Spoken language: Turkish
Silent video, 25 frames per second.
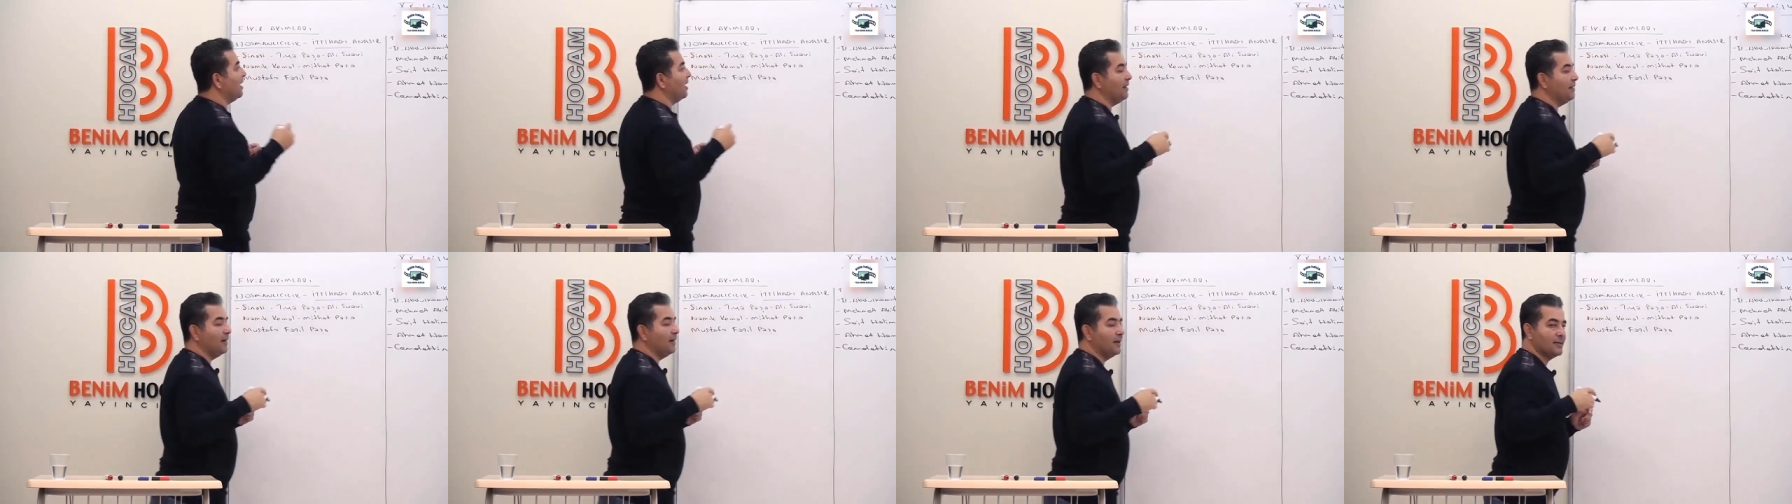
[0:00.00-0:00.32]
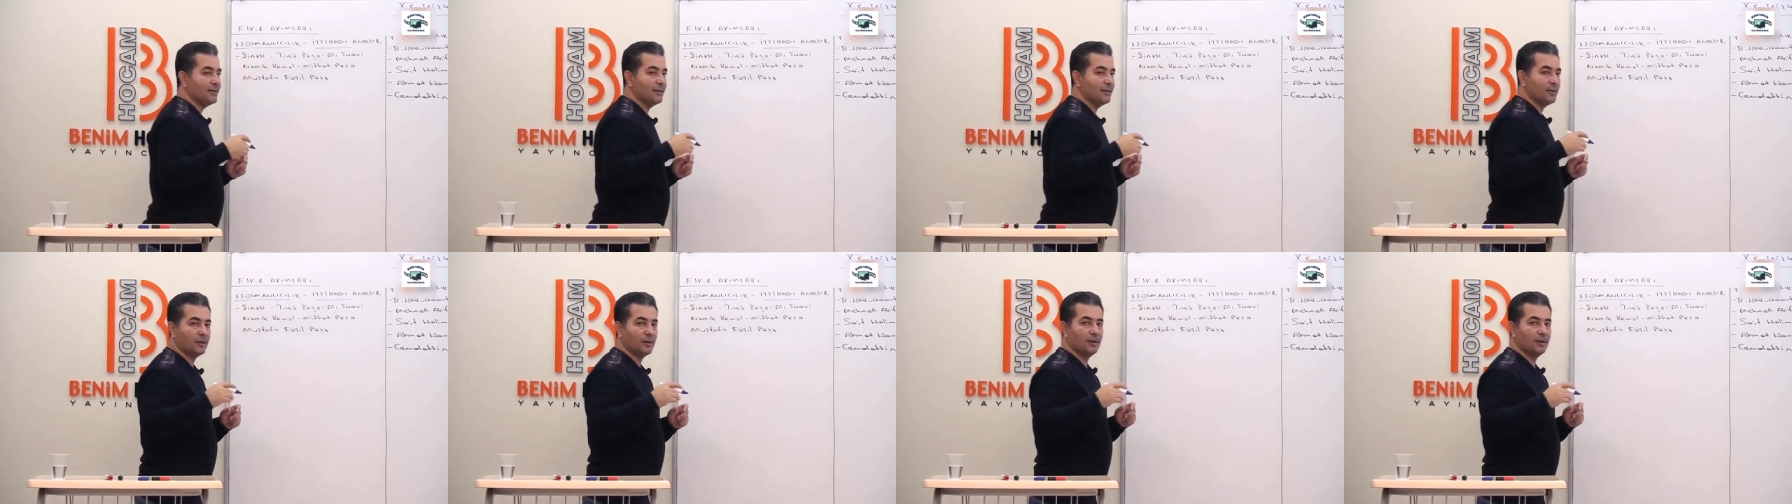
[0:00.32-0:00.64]

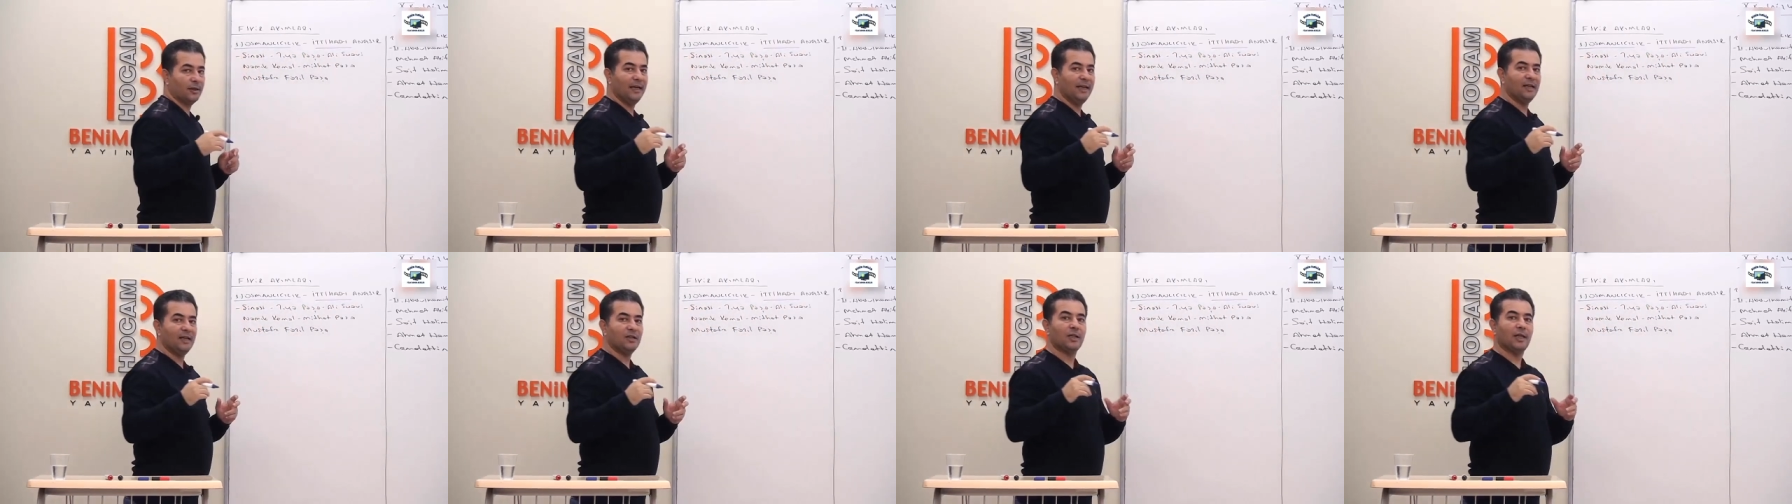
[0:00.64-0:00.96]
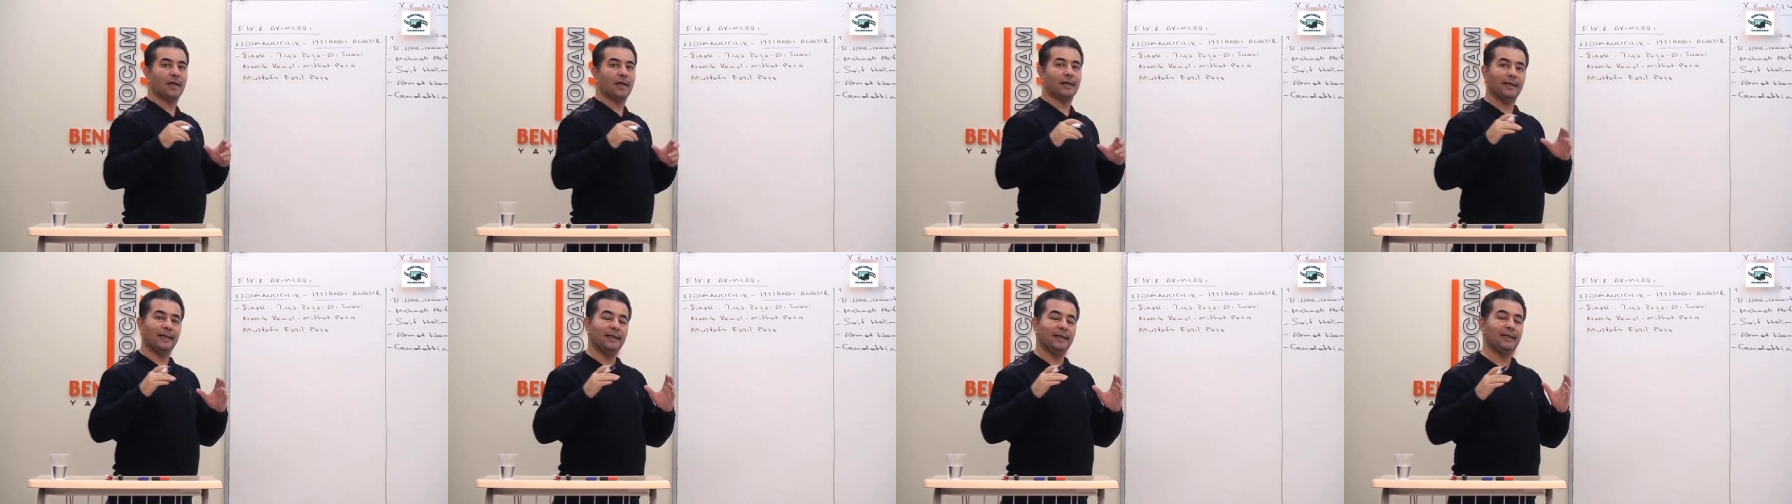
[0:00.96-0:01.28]
anasır.
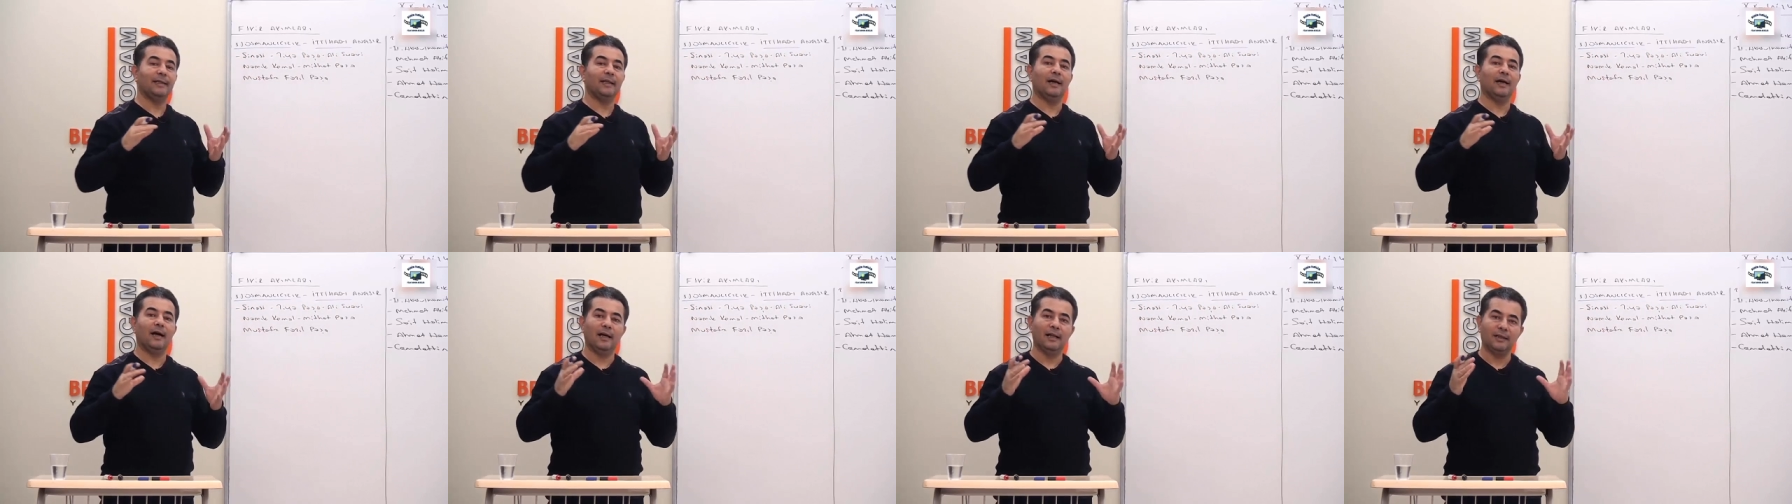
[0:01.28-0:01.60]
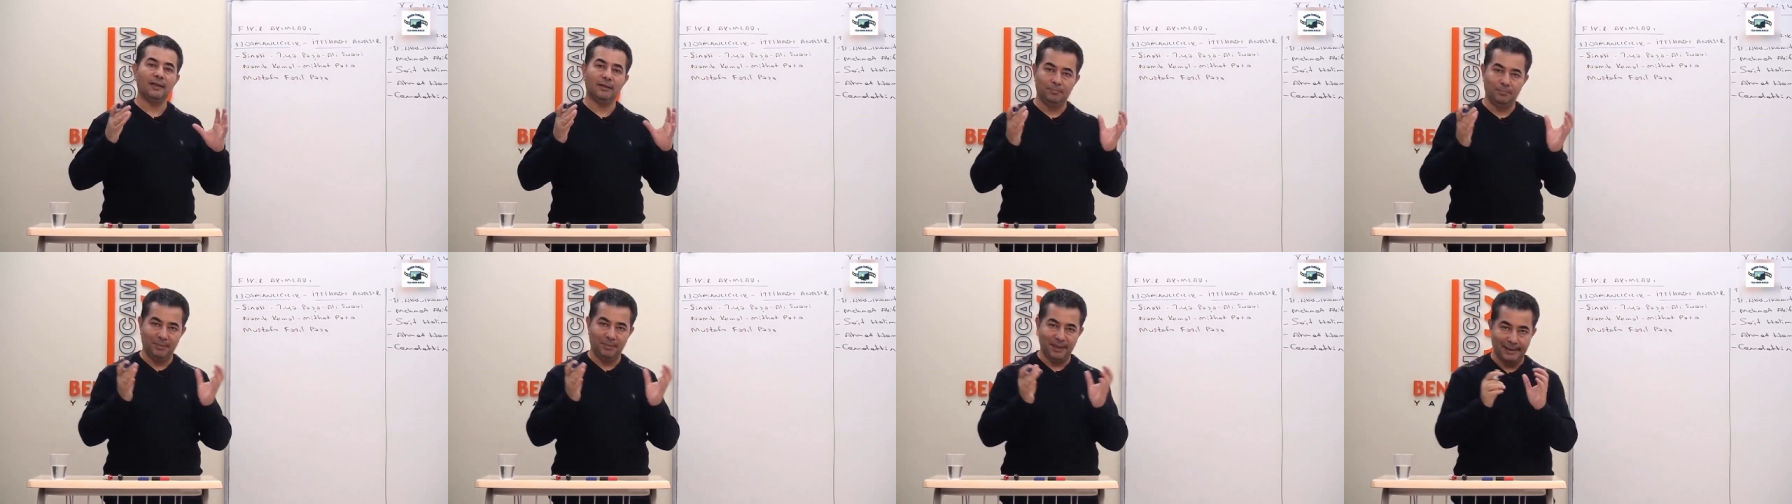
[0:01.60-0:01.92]
Gençler
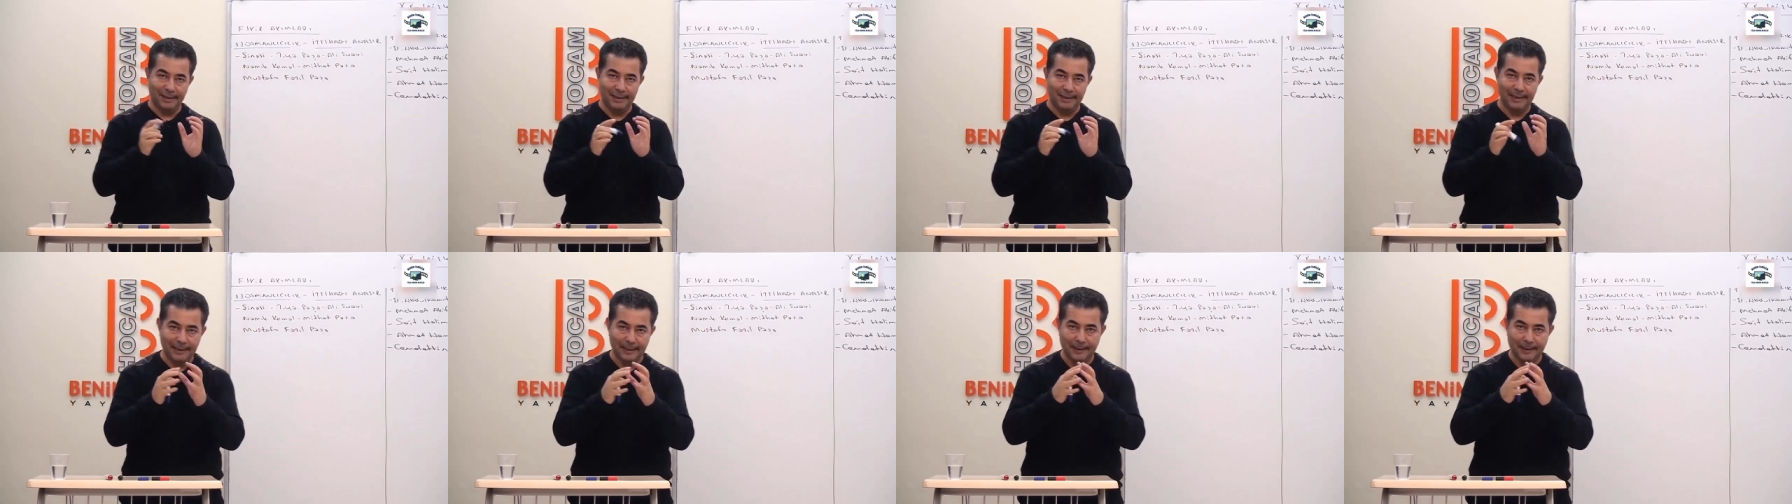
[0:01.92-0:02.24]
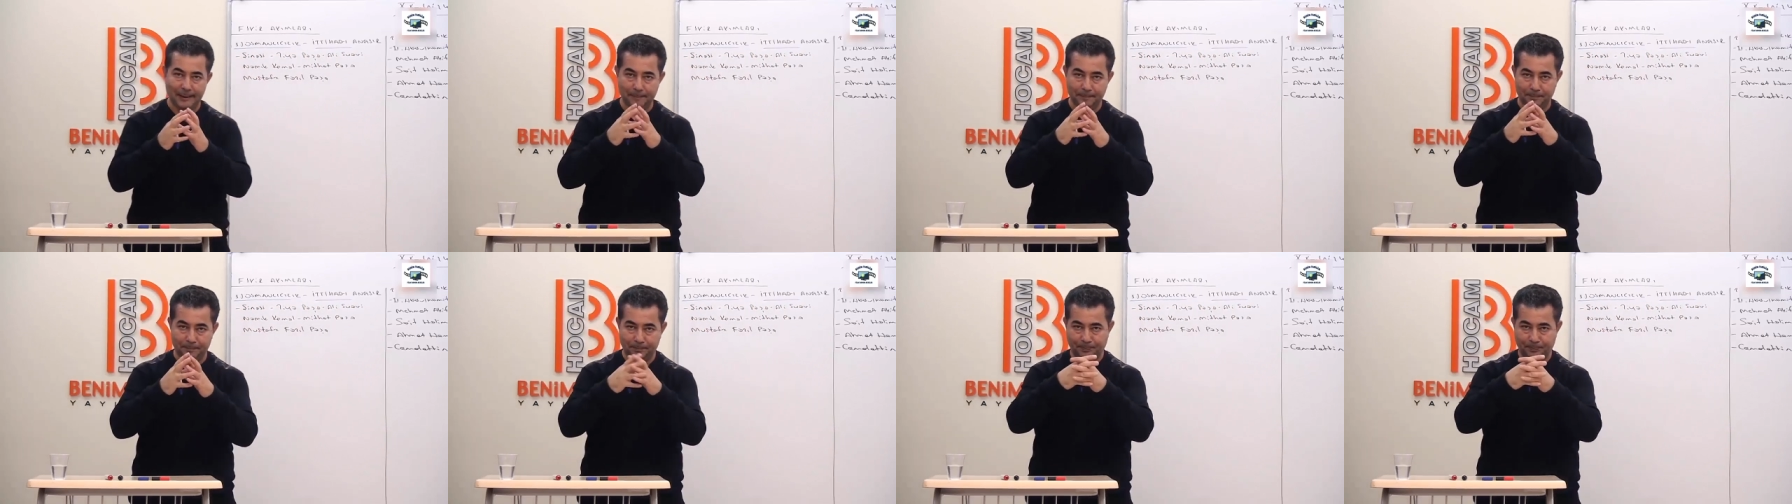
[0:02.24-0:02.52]
ittihat birlik,